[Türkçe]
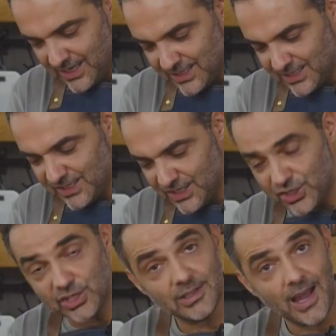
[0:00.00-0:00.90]
sizin
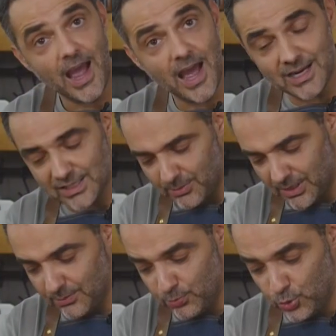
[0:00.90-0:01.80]
için her
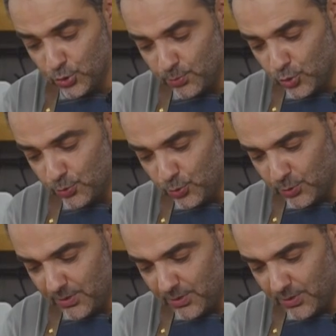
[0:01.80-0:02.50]
zaman büyük büyük büyük bir